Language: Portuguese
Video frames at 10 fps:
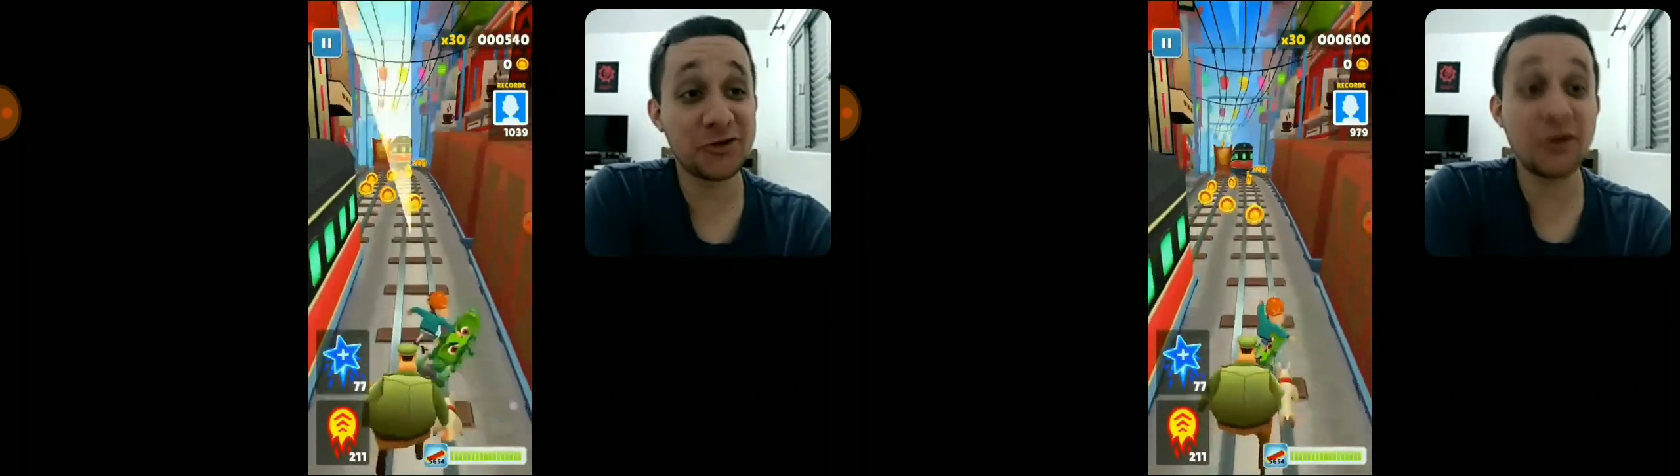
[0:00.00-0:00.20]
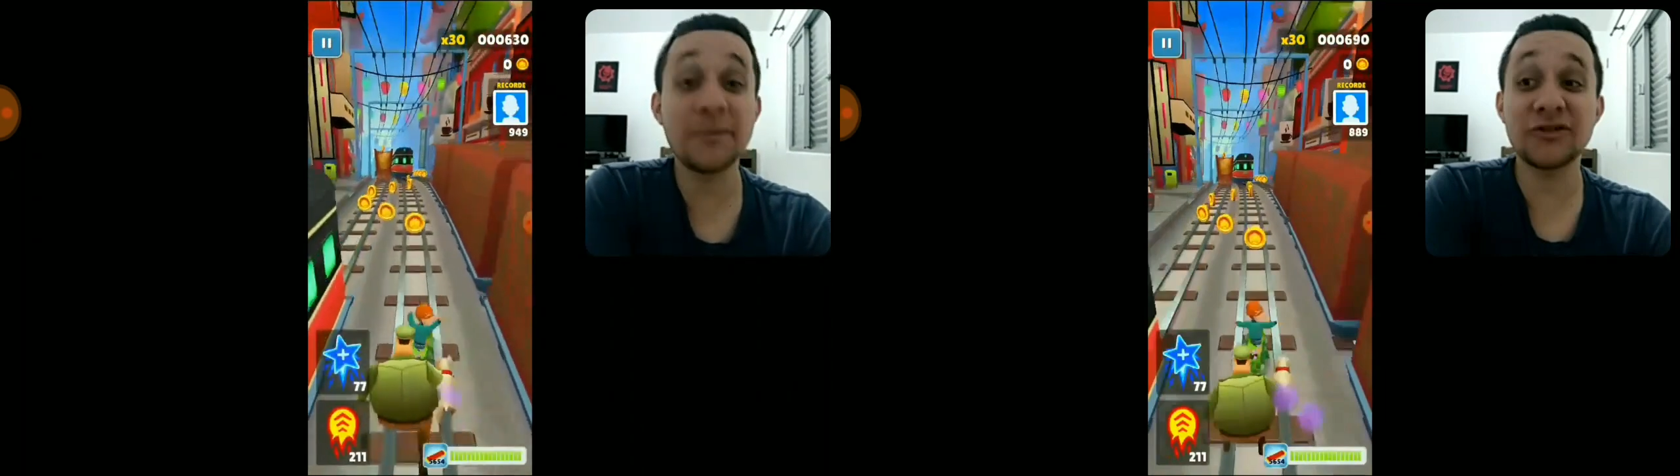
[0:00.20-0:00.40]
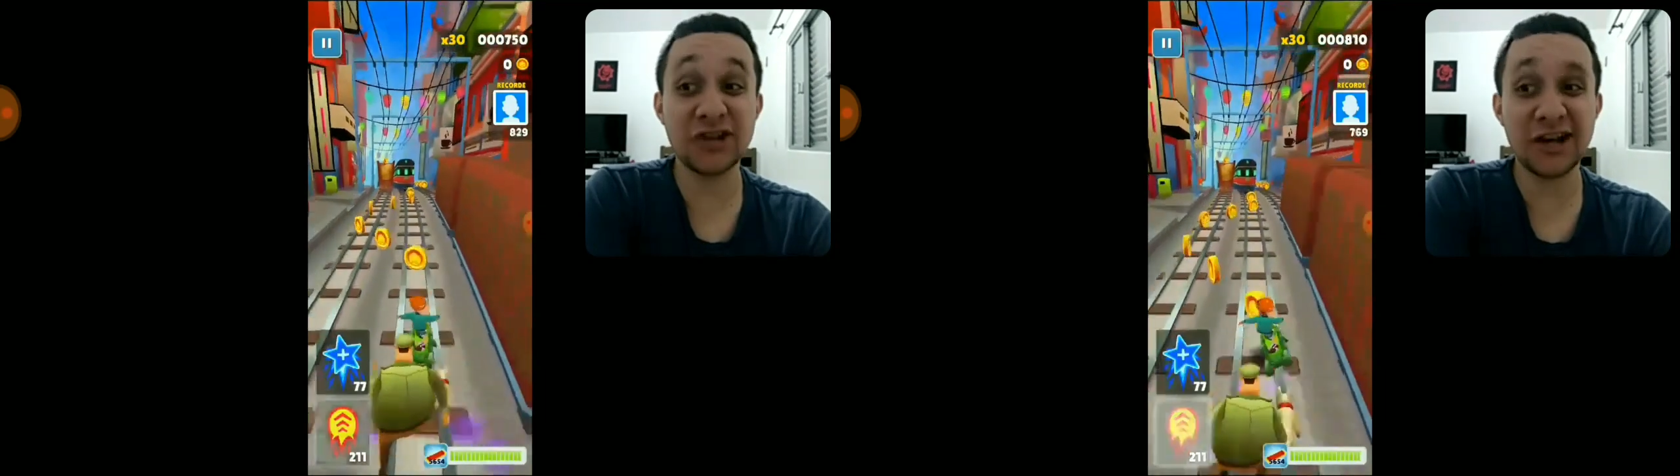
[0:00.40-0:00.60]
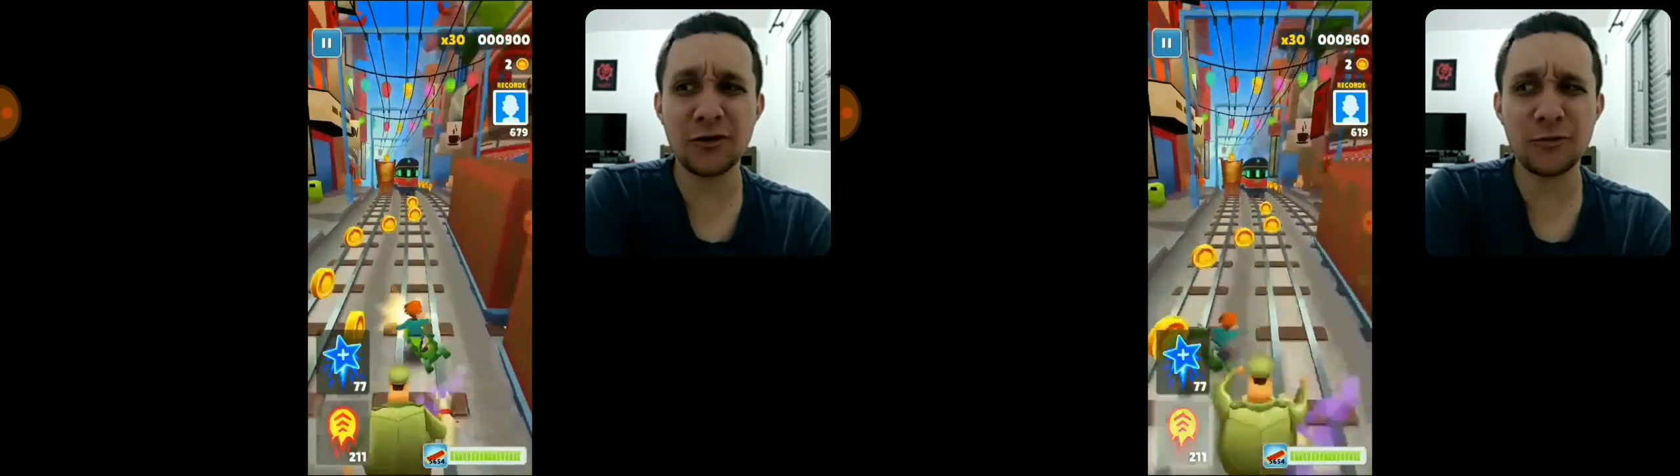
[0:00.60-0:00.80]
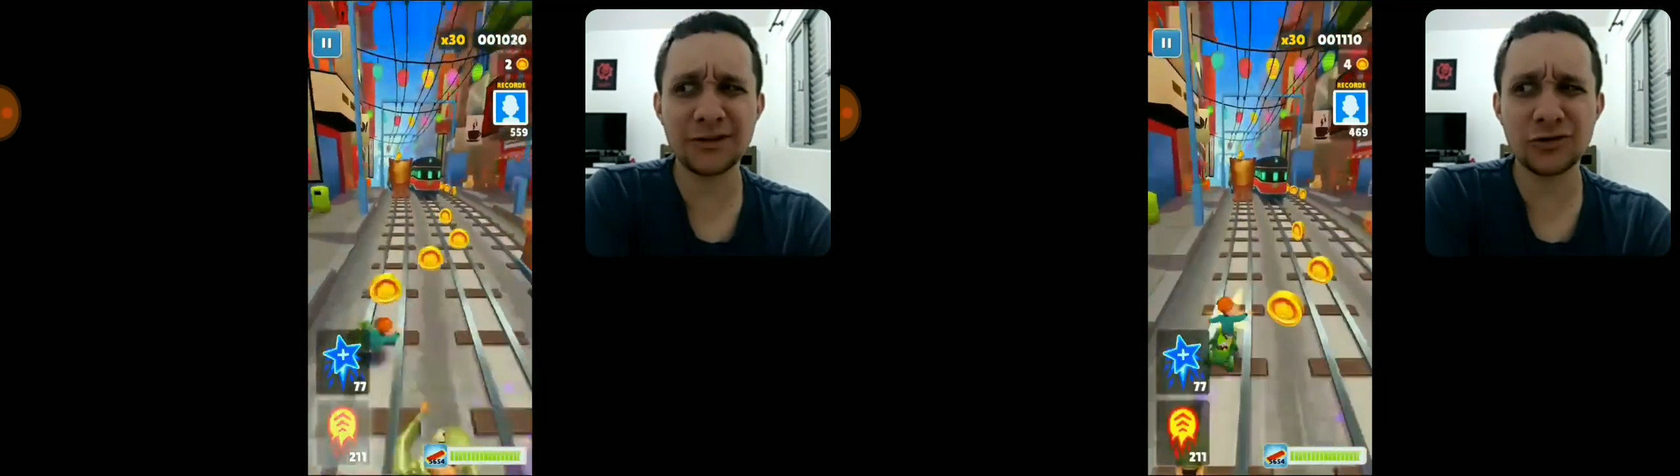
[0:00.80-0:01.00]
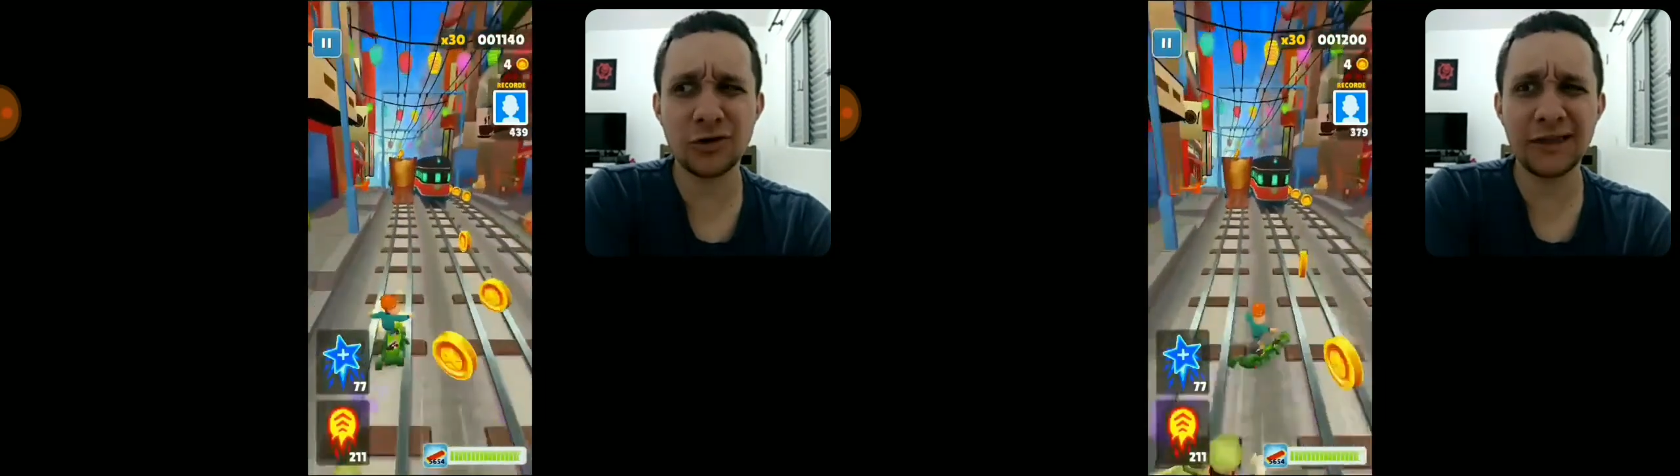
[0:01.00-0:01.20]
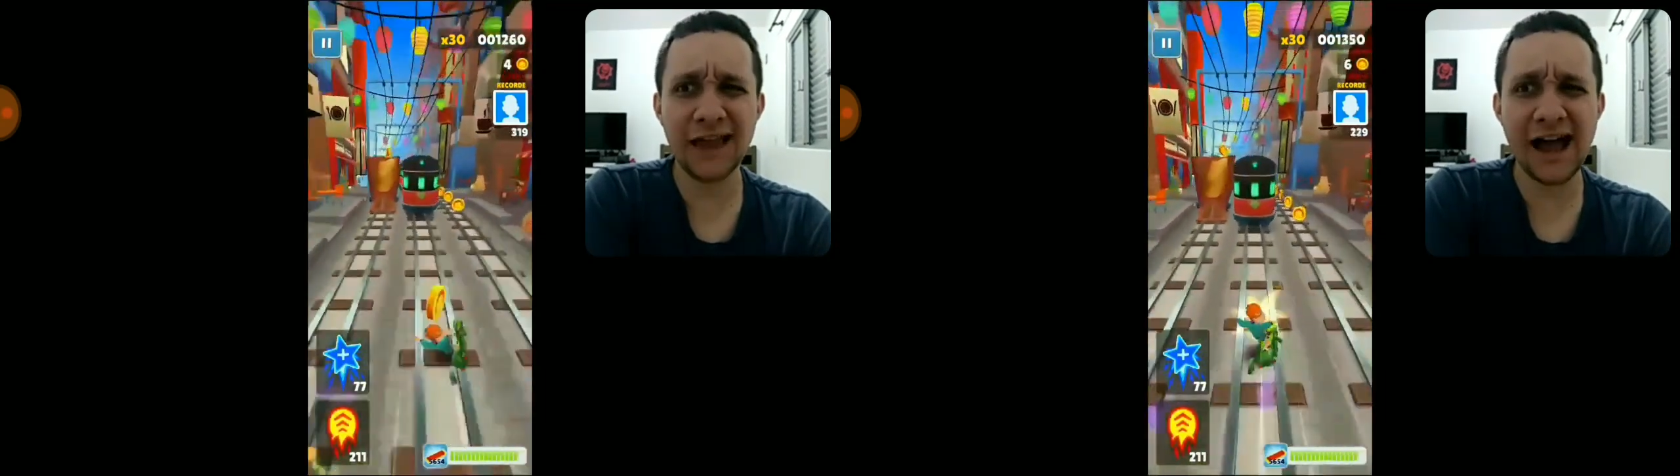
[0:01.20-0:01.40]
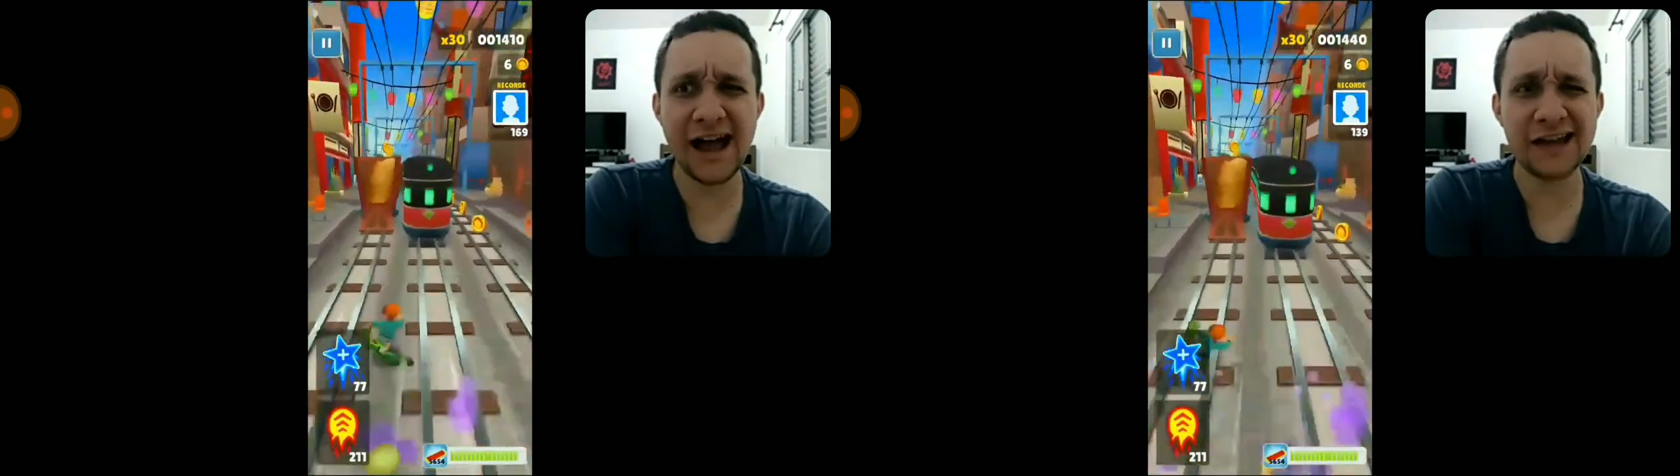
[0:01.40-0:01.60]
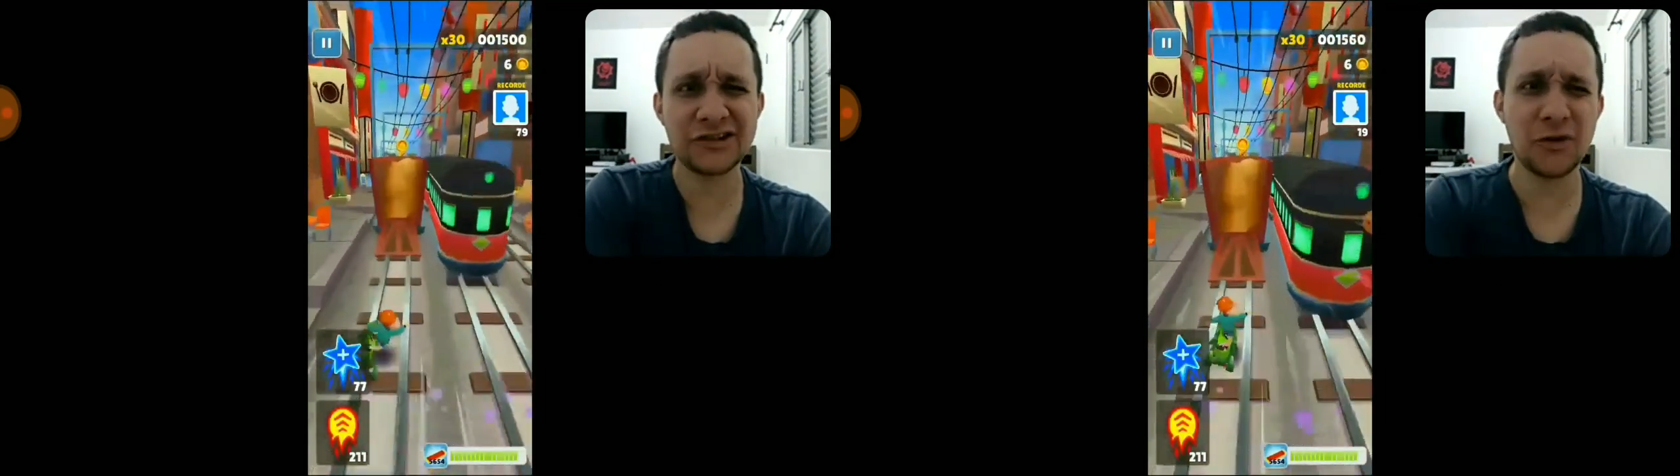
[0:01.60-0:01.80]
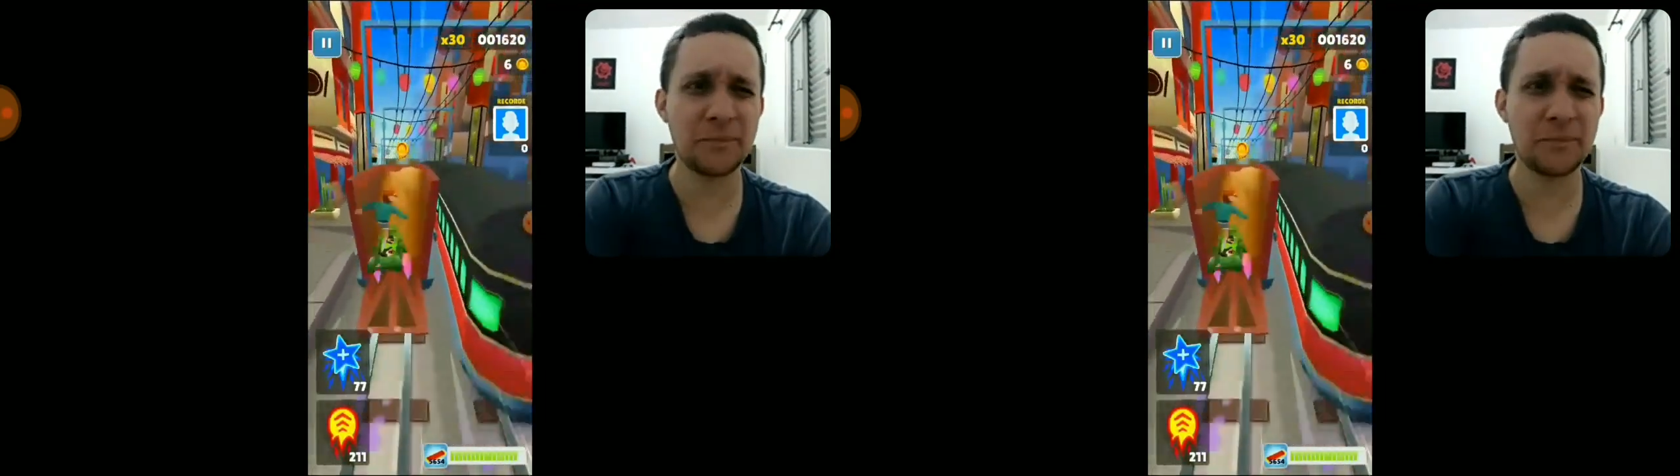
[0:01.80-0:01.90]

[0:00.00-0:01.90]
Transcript: De começo eu achei que era alguma trollagem,